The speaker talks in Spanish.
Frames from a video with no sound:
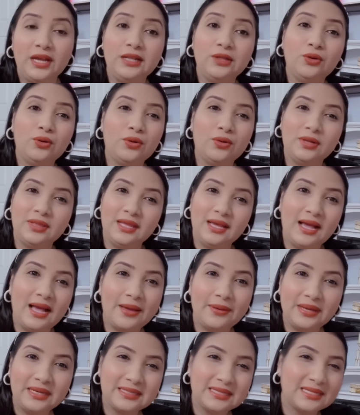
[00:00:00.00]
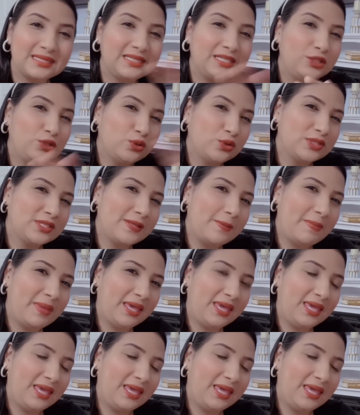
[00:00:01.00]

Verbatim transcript: el dolor de cabeza si no se me